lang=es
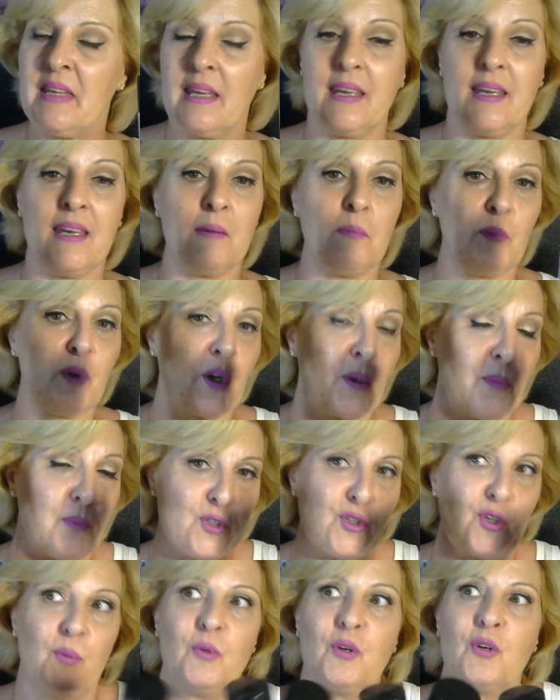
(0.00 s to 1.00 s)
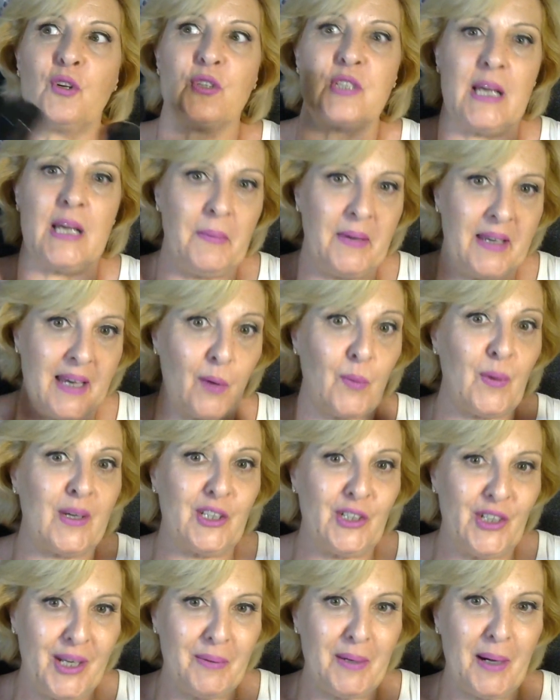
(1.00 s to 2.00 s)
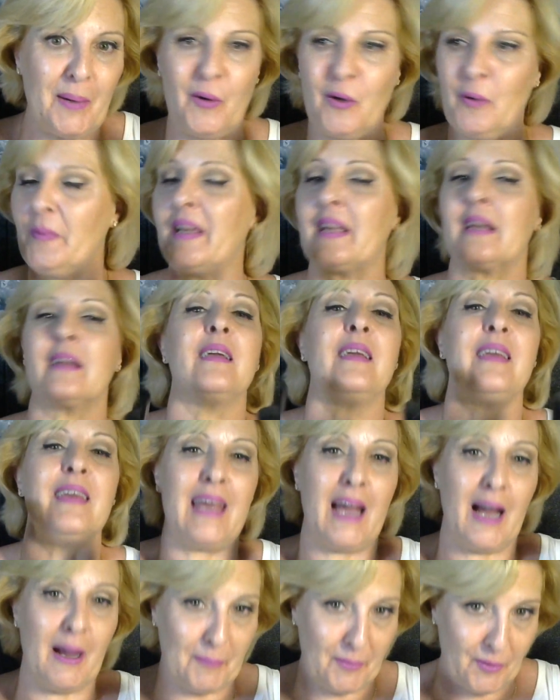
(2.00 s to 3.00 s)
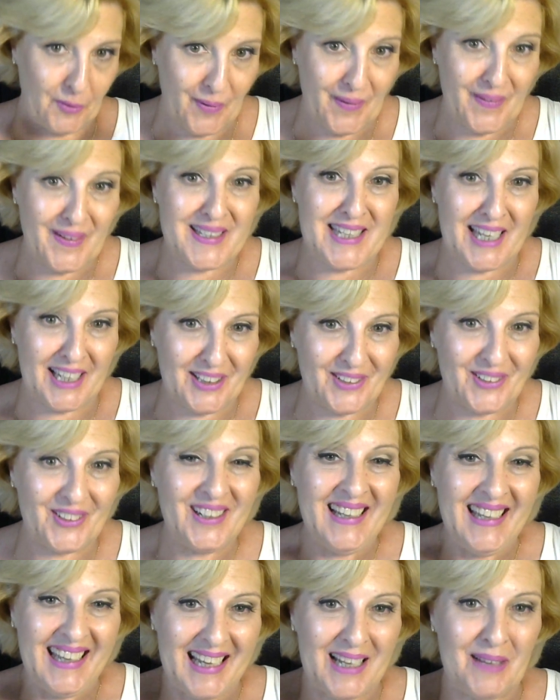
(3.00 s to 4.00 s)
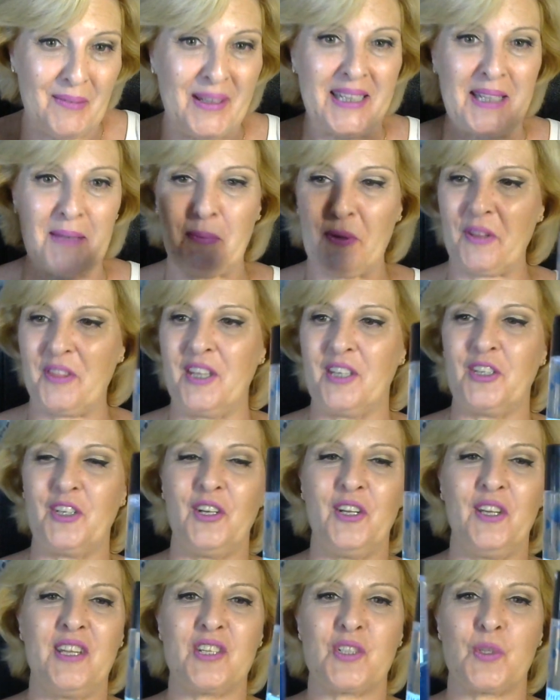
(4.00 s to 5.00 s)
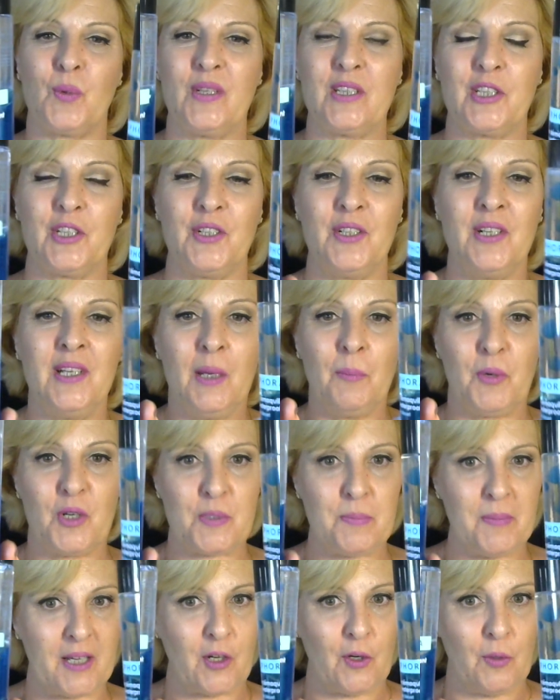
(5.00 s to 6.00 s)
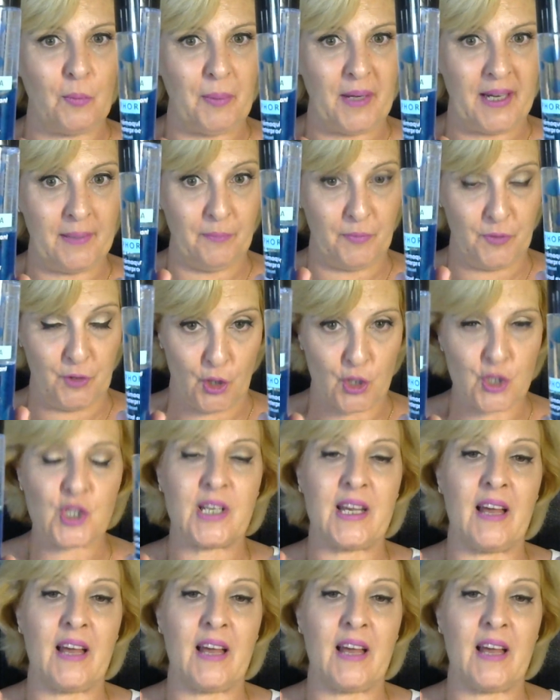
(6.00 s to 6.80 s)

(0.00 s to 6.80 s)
y bueno, pues como no sabía cuándo iba a volver y aprovechando el 20% de descuento, pues me compré dos.